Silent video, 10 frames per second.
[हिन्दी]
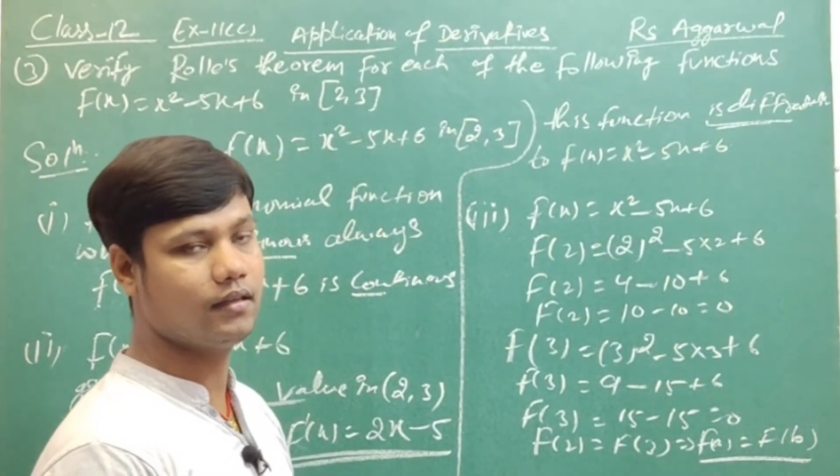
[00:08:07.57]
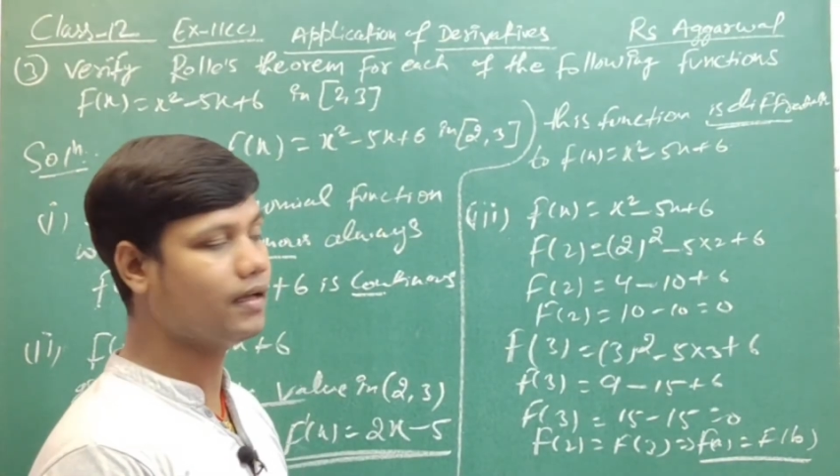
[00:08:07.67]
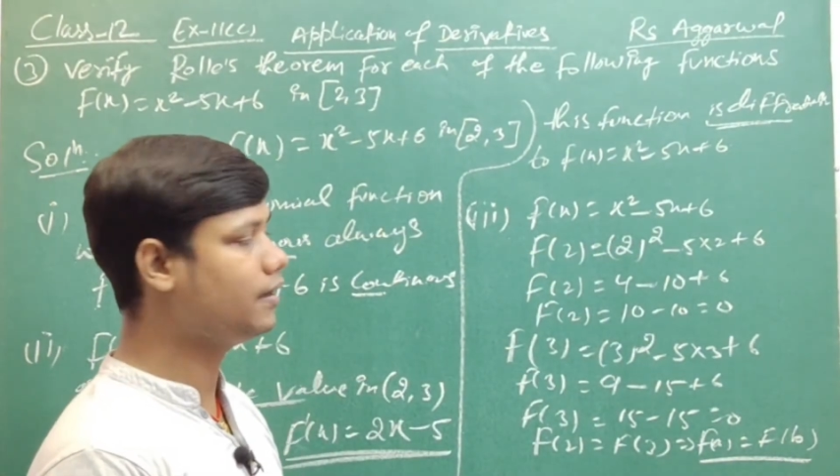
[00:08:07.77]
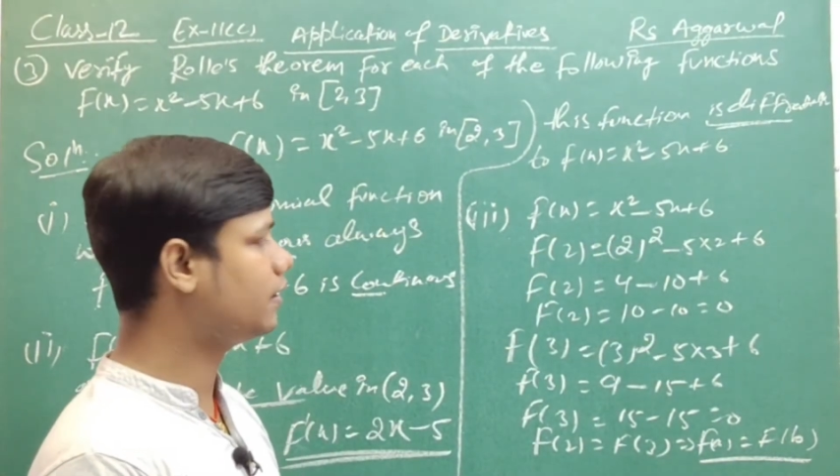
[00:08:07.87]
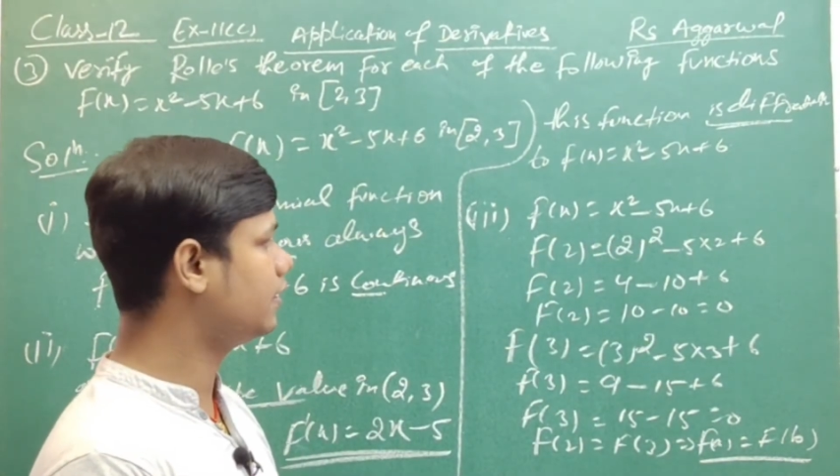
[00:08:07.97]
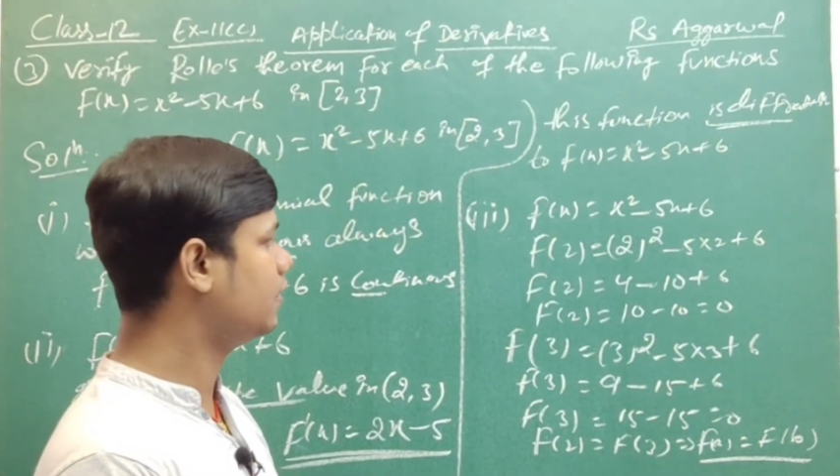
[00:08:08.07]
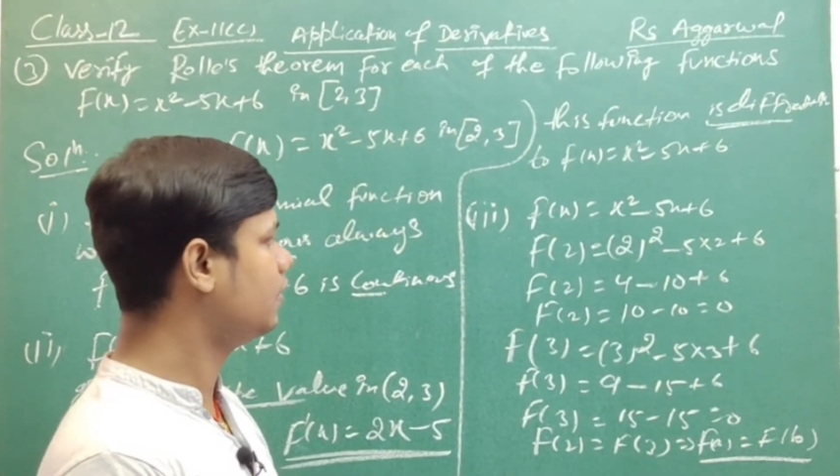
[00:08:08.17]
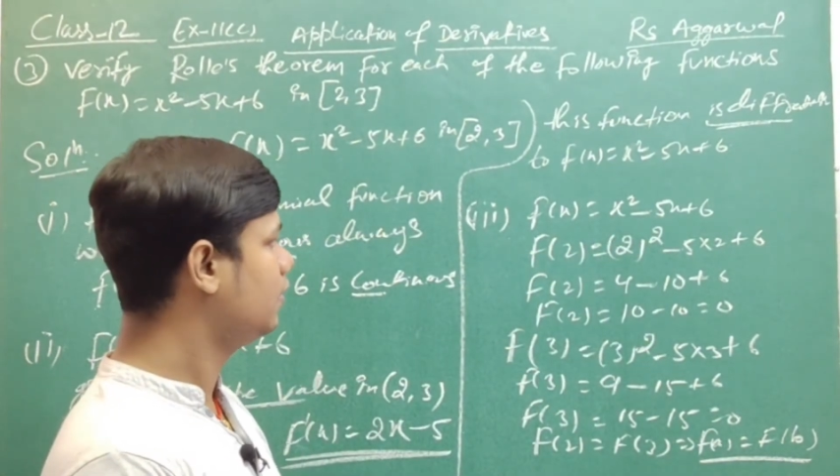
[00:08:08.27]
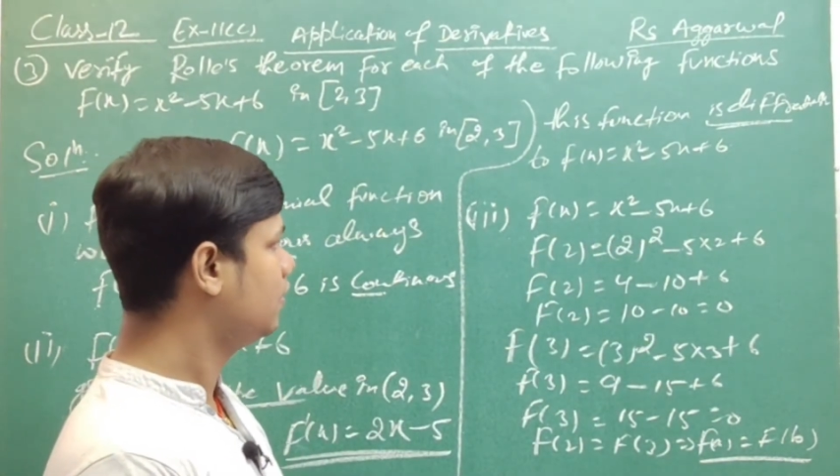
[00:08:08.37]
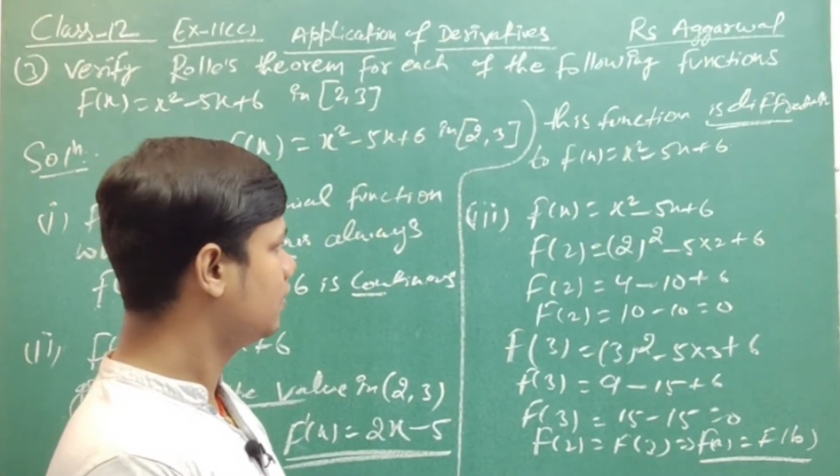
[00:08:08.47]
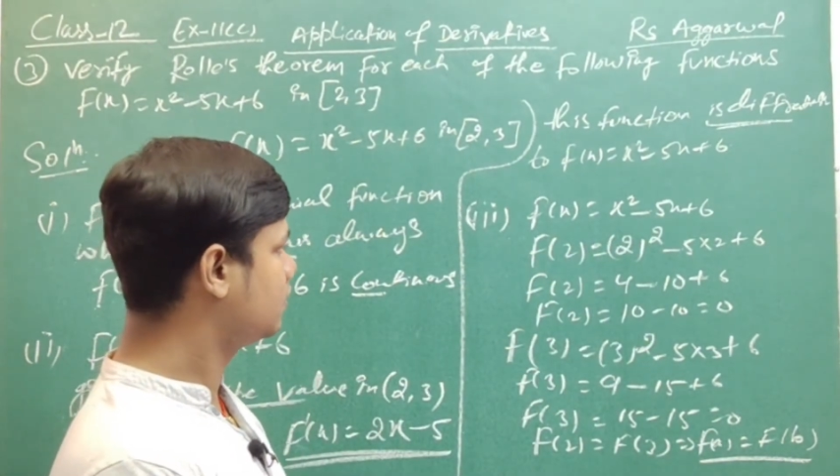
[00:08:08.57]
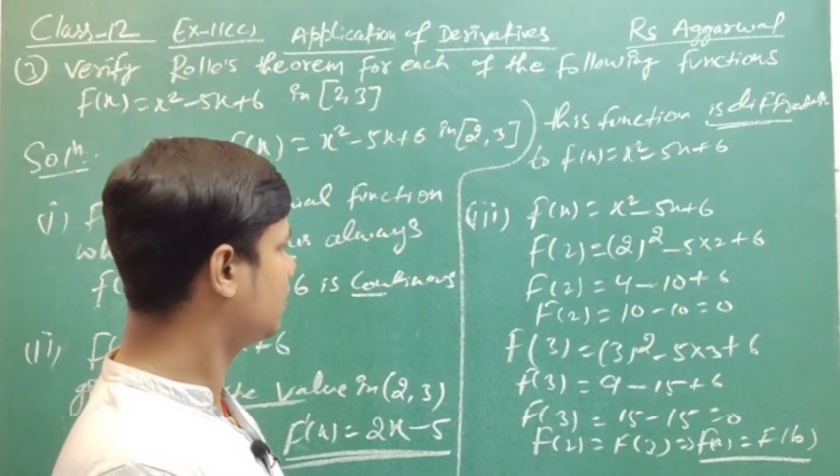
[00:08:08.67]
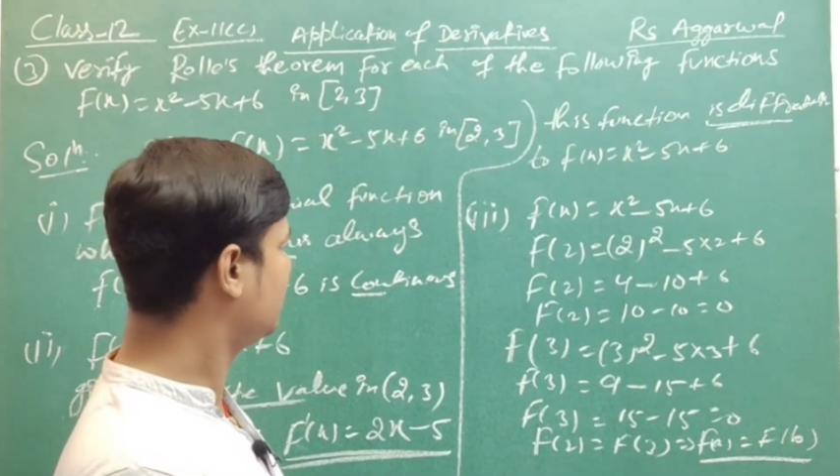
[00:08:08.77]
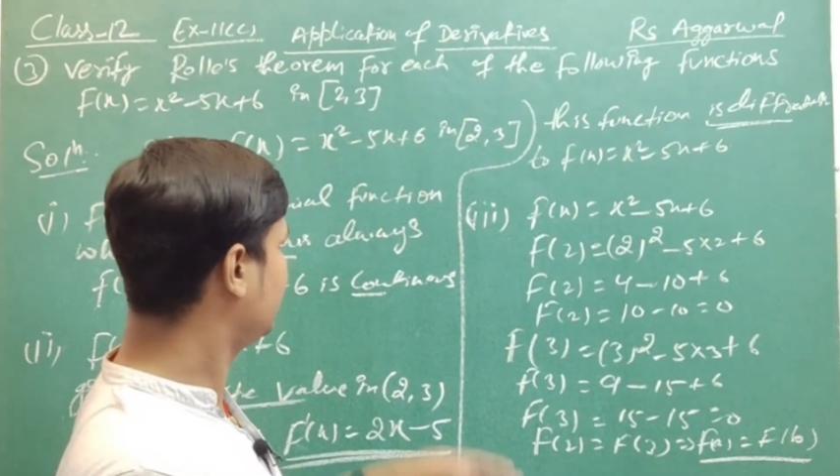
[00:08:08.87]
यानी कि जब